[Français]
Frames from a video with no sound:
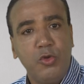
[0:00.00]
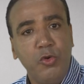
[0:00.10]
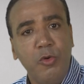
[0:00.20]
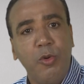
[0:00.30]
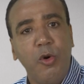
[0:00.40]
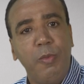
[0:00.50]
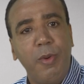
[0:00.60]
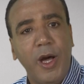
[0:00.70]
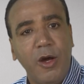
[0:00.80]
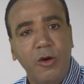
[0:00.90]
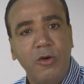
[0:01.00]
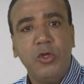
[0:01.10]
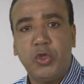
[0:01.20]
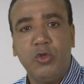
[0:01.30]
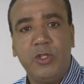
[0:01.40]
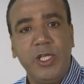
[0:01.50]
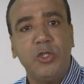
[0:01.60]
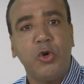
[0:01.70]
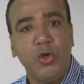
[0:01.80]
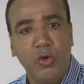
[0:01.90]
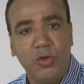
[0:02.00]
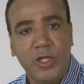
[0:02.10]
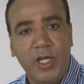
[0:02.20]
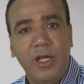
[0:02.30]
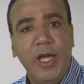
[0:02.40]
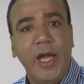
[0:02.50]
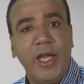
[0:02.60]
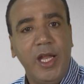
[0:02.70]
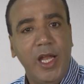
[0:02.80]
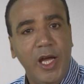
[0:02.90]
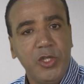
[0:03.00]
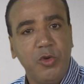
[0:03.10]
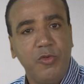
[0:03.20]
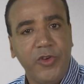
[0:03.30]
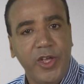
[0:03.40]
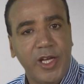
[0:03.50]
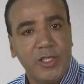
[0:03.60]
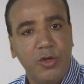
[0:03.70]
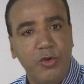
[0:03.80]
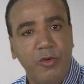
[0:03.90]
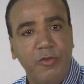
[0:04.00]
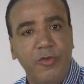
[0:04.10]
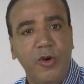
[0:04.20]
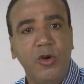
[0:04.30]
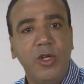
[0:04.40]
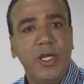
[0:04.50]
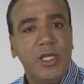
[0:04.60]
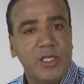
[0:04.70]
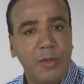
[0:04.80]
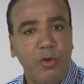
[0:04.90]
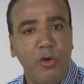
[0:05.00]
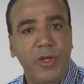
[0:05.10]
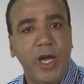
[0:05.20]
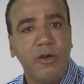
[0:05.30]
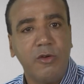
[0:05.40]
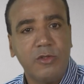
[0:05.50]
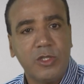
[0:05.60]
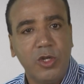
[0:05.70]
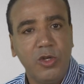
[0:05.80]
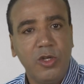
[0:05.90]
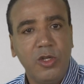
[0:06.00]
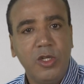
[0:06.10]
De nombreux parents sont désorientés. À quel âge offrira son enfant sa première console,